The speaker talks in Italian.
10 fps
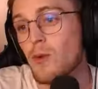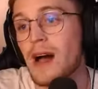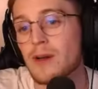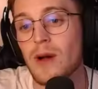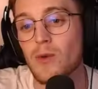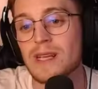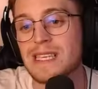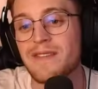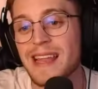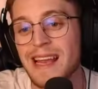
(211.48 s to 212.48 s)
Qua, qua, qua si
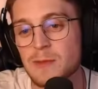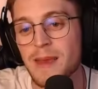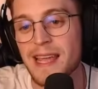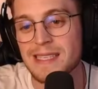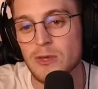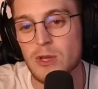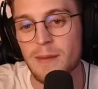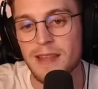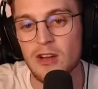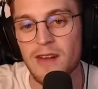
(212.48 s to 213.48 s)
vede l'esperienza su The
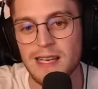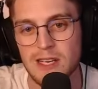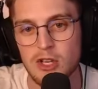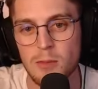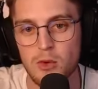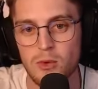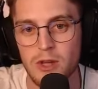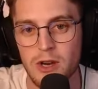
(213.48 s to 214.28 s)
Binding of Isaac dopo tutto,